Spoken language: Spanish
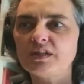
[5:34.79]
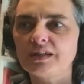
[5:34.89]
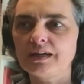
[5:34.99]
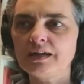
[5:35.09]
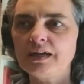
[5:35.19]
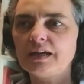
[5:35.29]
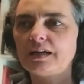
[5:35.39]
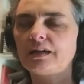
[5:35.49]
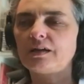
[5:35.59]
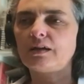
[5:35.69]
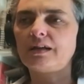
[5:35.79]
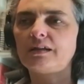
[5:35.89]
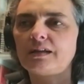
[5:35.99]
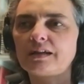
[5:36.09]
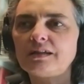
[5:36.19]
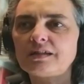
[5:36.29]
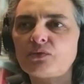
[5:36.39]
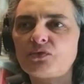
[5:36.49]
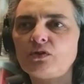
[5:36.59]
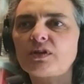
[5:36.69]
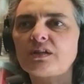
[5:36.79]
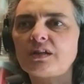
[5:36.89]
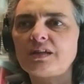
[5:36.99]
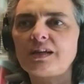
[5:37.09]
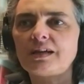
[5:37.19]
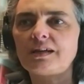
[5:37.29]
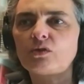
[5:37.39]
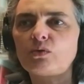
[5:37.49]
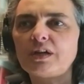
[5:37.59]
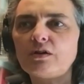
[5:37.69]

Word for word: muestra, eh, el gran desafío que tenía la,